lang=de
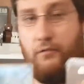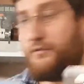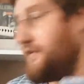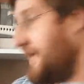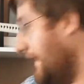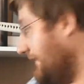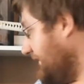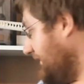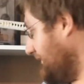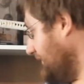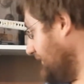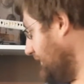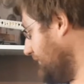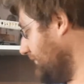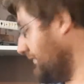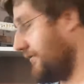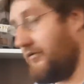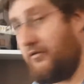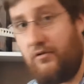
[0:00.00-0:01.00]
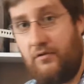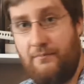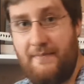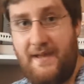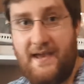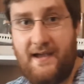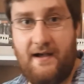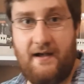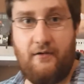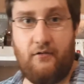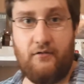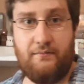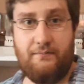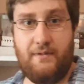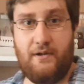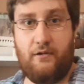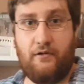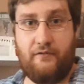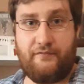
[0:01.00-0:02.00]
Und die anderen sind natürlich auch mega und
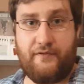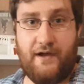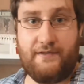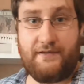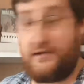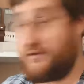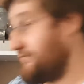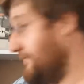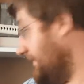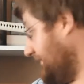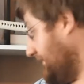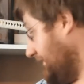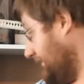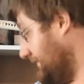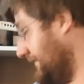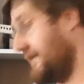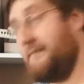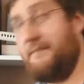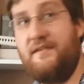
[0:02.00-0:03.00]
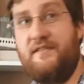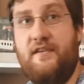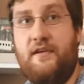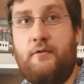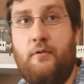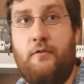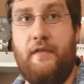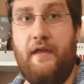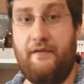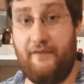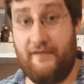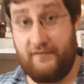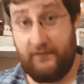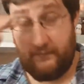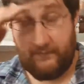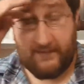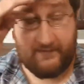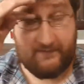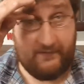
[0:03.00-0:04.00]
mir läuft gerade der Schweiß richtig im Gesicht runter. Ich weiß
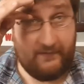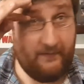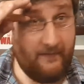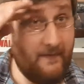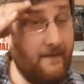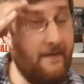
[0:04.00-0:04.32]
nicht, ob man das sieht.